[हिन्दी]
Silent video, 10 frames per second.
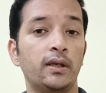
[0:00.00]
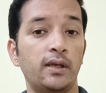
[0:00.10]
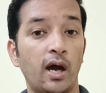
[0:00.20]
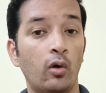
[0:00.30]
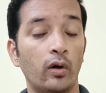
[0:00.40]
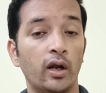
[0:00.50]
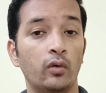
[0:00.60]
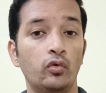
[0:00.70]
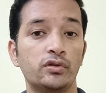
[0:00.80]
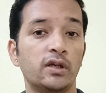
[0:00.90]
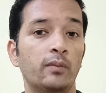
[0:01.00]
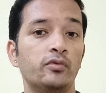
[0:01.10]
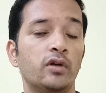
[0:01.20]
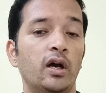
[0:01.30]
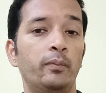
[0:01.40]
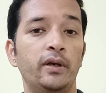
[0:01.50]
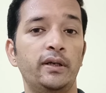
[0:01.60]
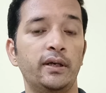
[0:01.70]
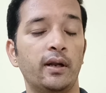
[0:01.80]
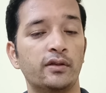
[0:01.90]
क्या हो रहा है उससे आप जो है
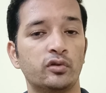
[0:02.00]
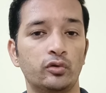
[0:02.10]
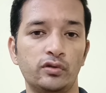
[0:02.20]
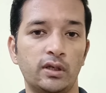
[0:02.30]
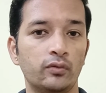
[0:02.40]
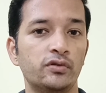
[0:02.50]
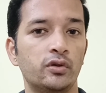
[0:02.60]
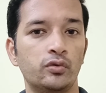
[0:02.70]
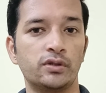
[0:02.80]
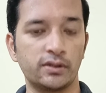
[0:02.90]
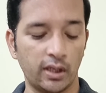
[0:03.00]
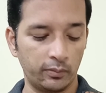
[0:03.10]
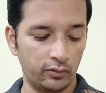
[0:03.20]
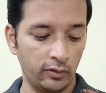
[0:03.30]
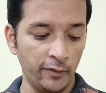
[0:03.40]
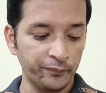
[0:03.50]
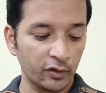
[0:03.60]
अपडेटेड रह सको तो चैनल को ज़रूर सब्सक्राइब करो